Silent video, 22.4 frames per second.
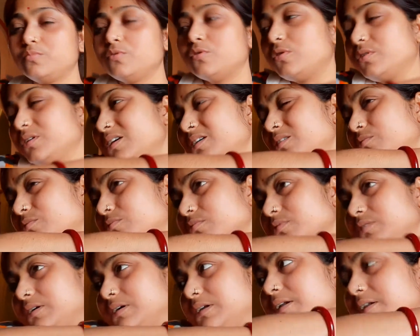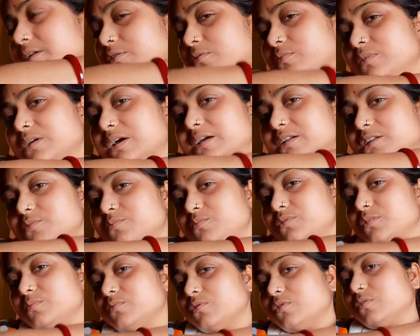ব্লগিং করতে গেলে এখন নাইটি
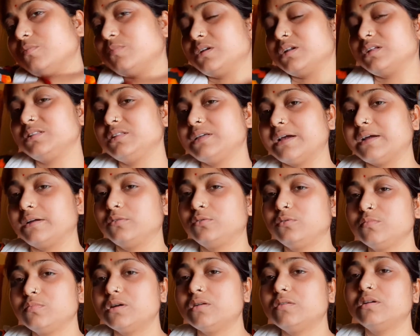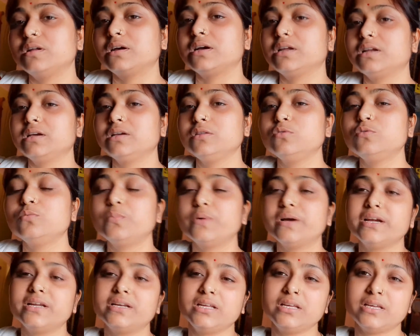পরে ব্লগ বানাতে একদম ভালো লাগে না কিন্তু
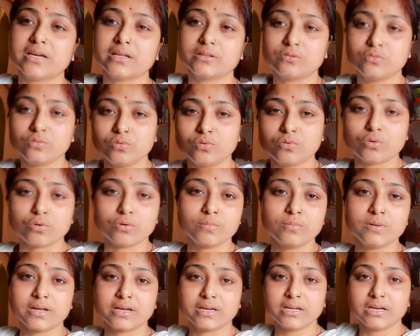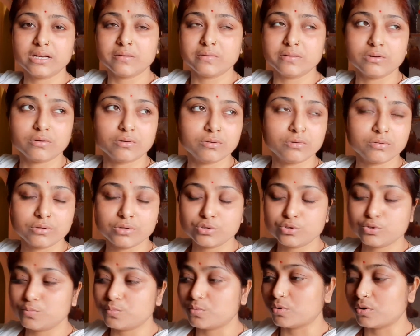উপায় নেই এত গরম লাগে না মানে অন্য
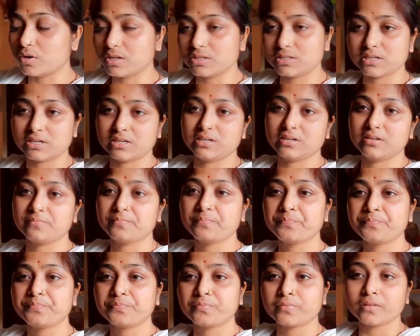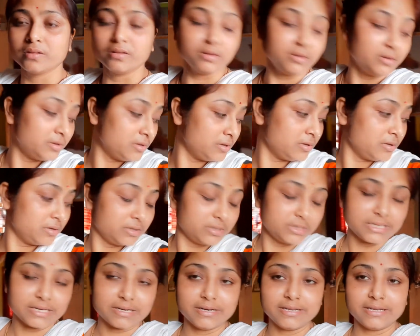কিছু পরা যায় না
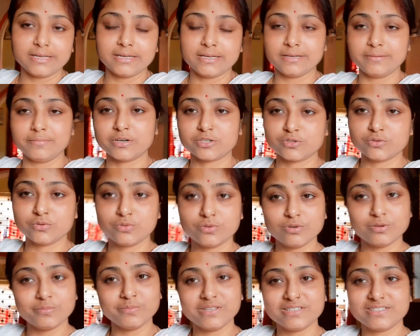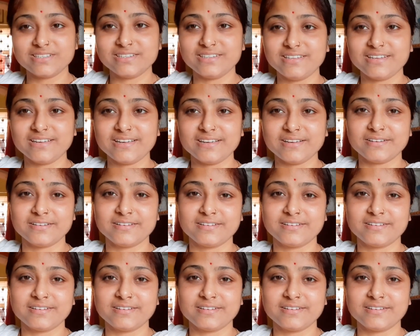তাহলে বাসনগুলো মেজে নিই হ্যাঁ